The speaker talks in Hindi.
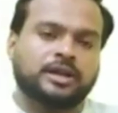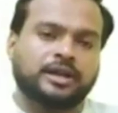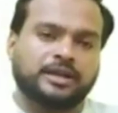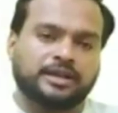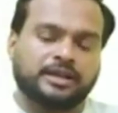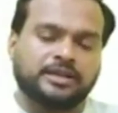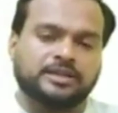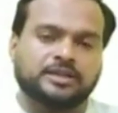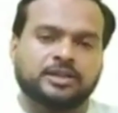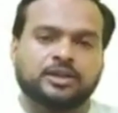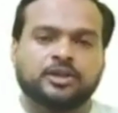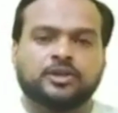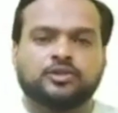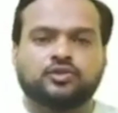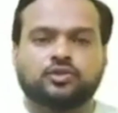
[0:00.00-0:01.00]
इक्कीस
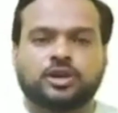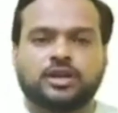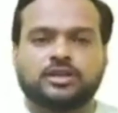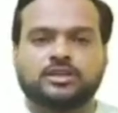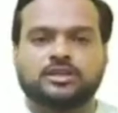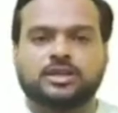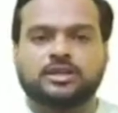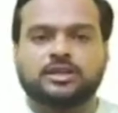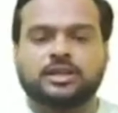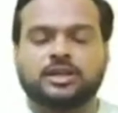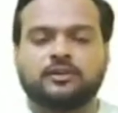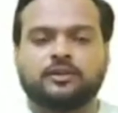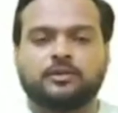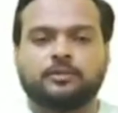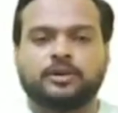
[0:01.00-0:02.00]
जो राजस्थान की
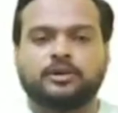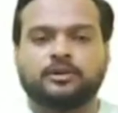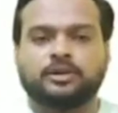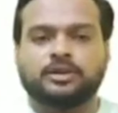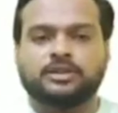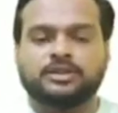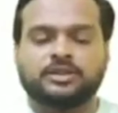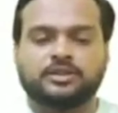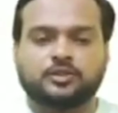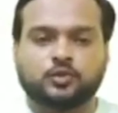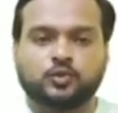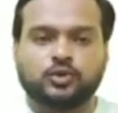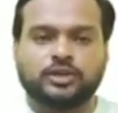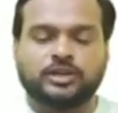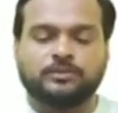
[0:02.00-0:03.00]
गवर्नमेंट और किसी
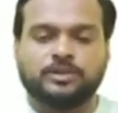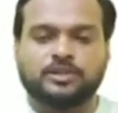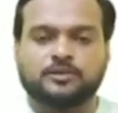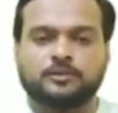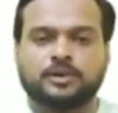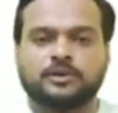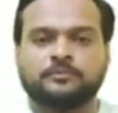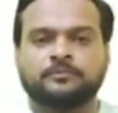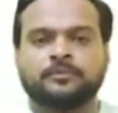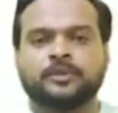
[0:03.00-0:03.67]
स्कूल के बीच में